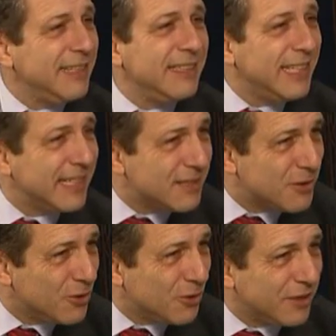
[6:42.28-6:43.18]

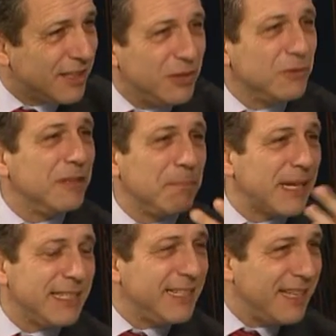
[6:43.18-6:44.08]
l'indicazione di un
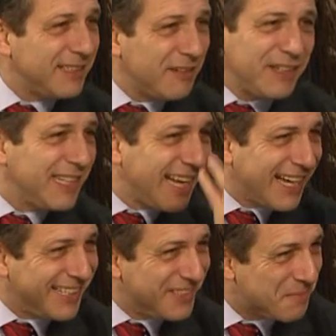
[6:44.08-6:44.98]
presidente
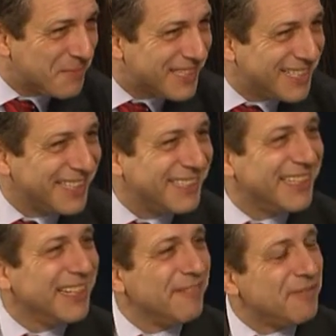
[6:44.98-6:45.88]
federale, di un
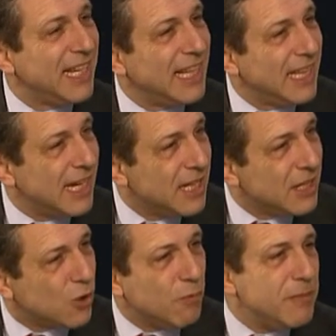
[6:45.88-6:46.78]
presidente della
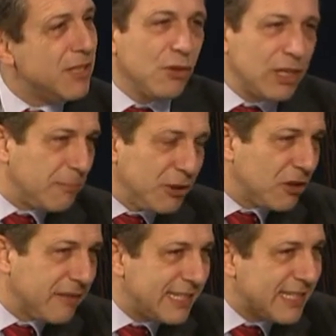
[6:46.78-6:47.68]
commissione che poi
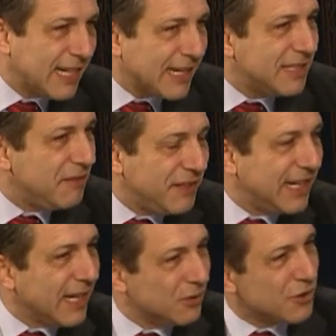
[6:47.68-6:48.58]
dovrà essere
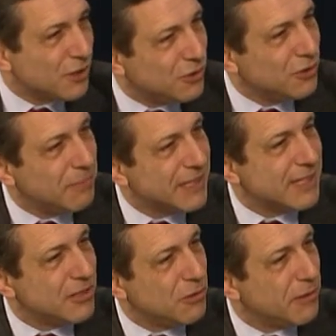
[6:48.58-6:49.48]
ratificato secondo i
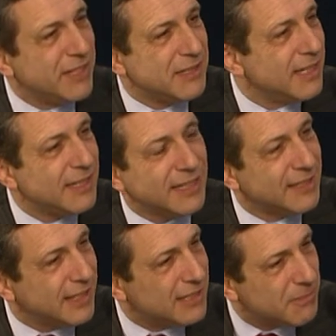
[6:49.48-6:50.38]
passaggi previsti dai
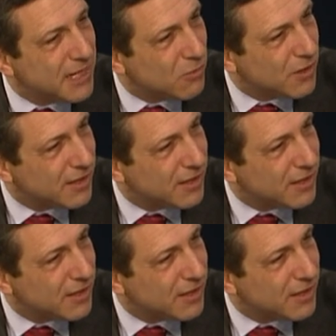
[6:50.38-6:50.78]
trattati ma in